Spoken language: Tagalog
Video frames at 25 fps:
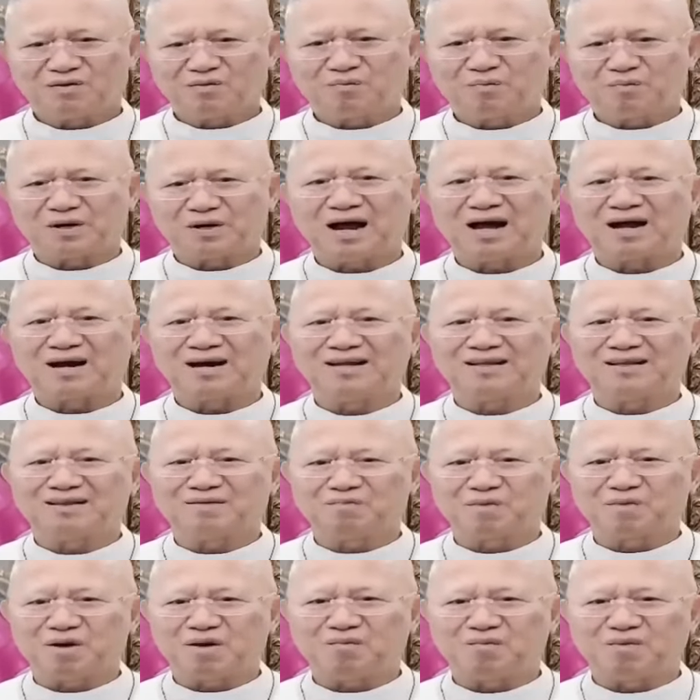
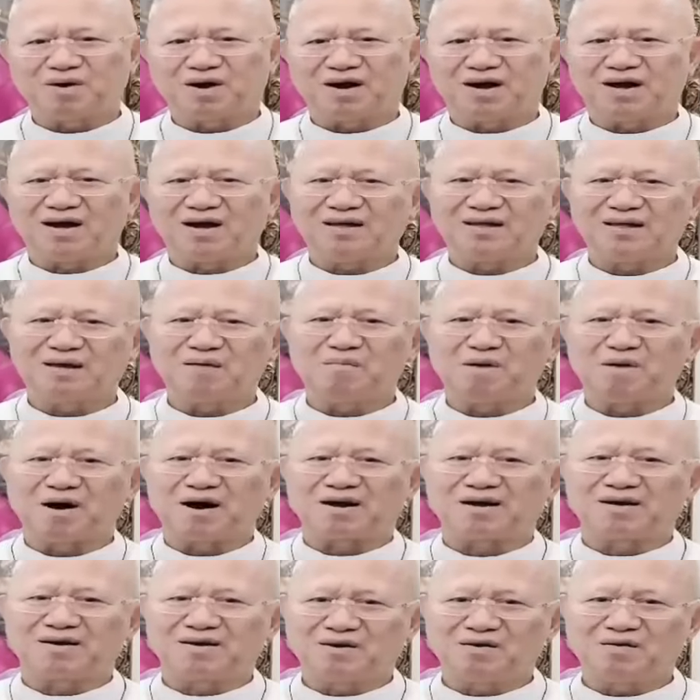pananglit na mga
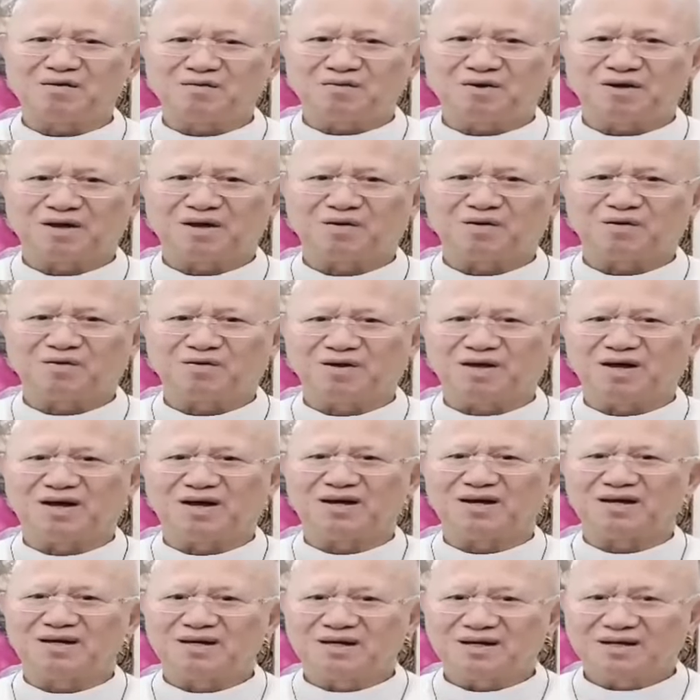yabag, no? Ino
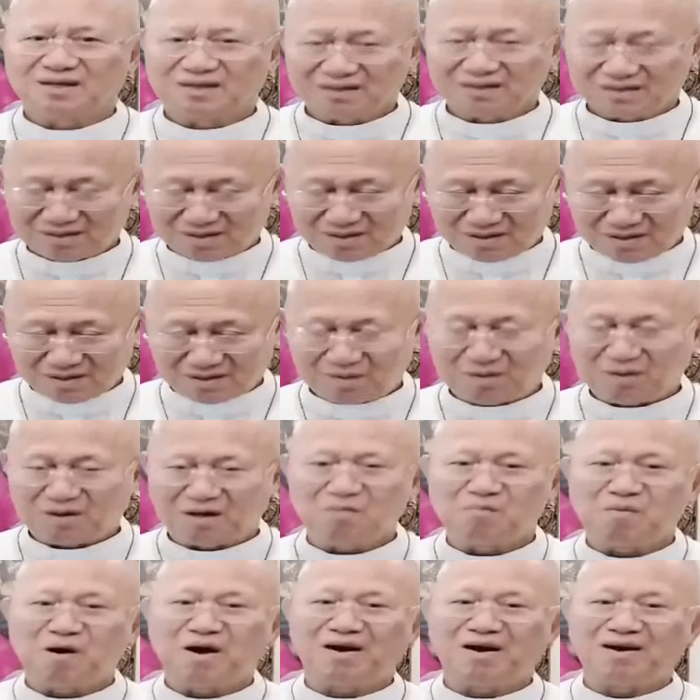niya. yan.
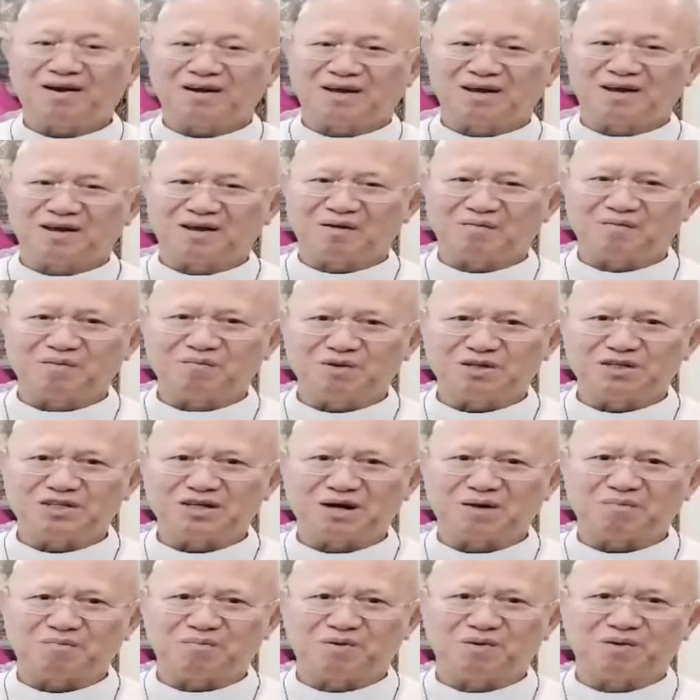Hindi man naging kami
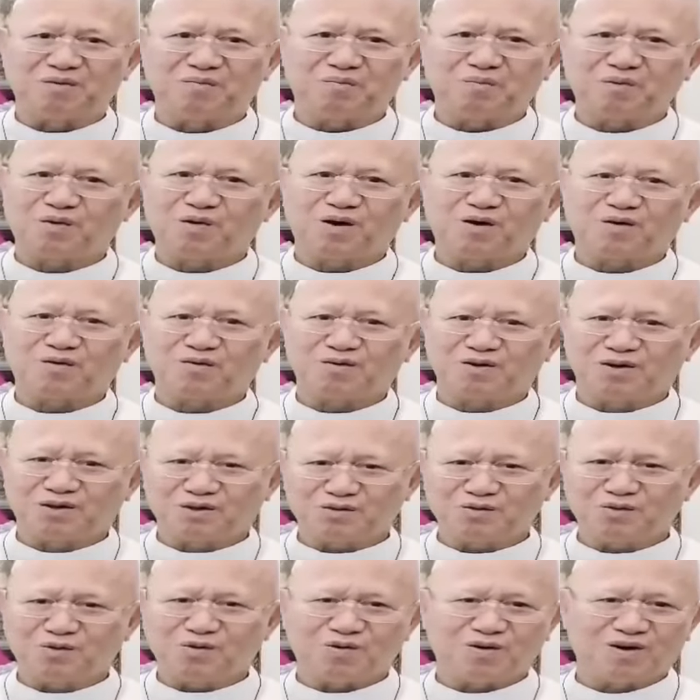bisak, no? Pero ako na
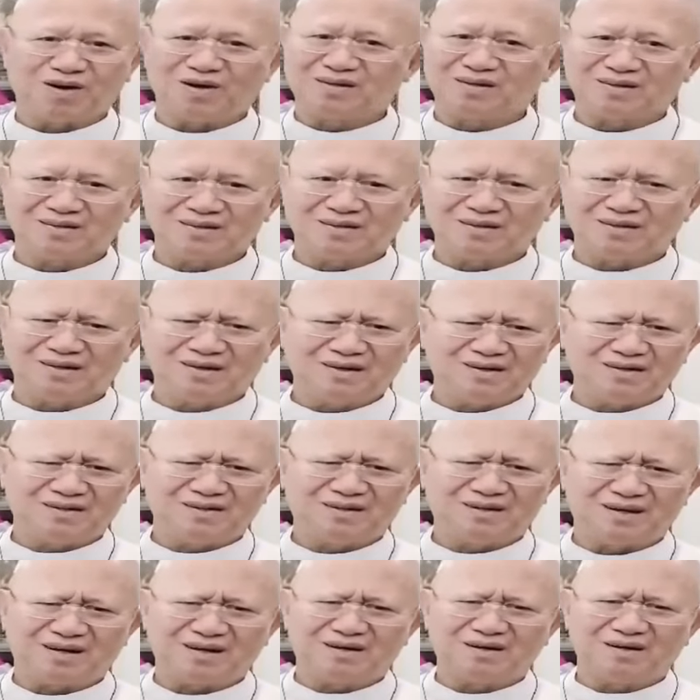to nga,
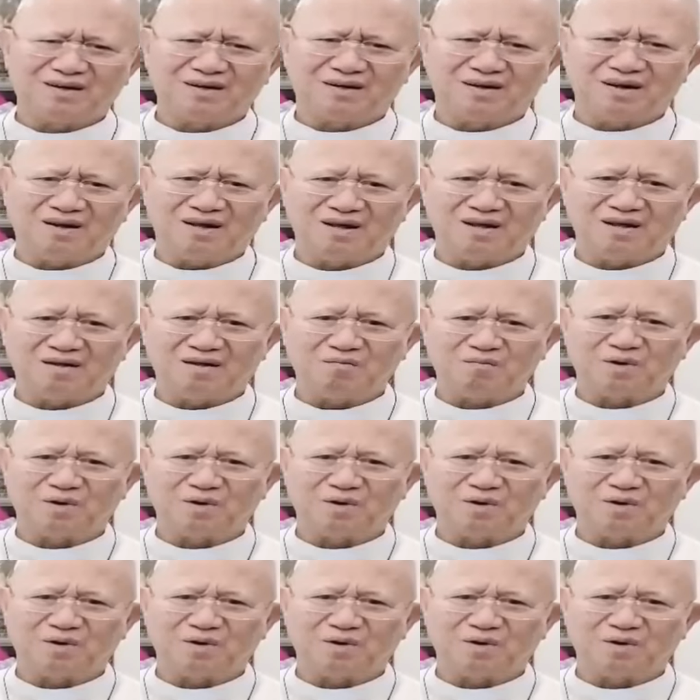hindi